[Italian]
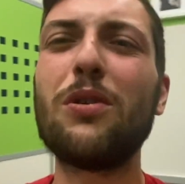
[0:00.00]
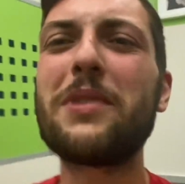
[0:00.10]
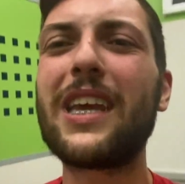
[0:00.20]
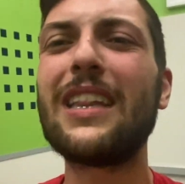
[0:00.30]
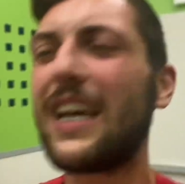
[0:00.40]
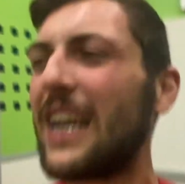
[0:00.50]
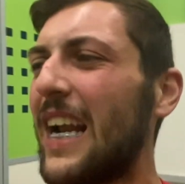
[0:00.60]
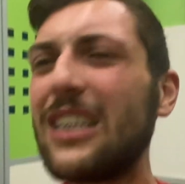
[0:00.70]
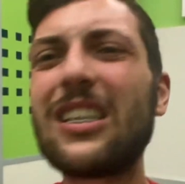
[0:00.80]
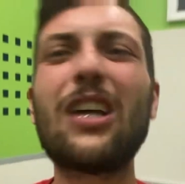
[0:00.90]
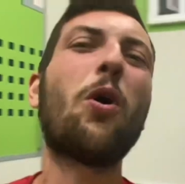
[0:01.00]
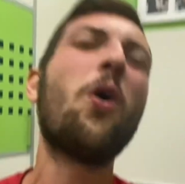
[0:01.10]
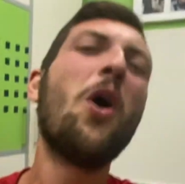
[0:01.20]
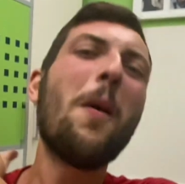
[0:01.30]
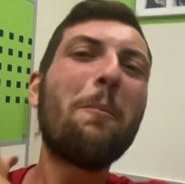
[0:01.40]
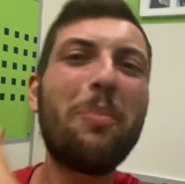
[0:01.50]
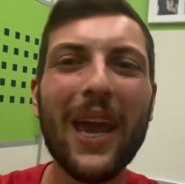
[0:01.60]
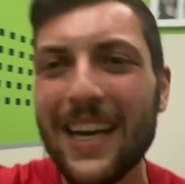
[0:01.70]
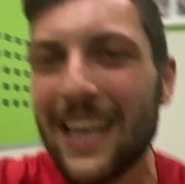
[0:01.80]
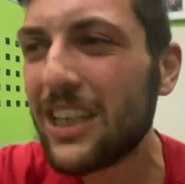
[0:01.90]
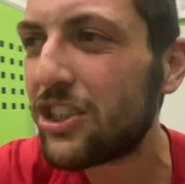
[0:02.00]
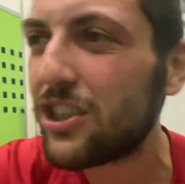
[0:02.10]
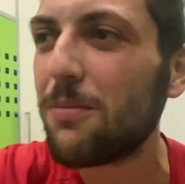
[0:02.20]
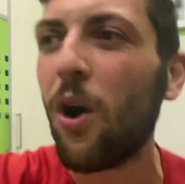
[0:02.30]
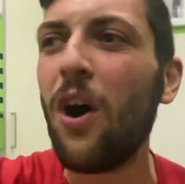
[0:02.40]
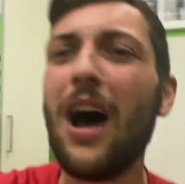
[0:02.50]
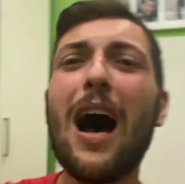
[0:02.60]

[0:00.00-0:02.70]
Mkhitaryan è entrato benissimo.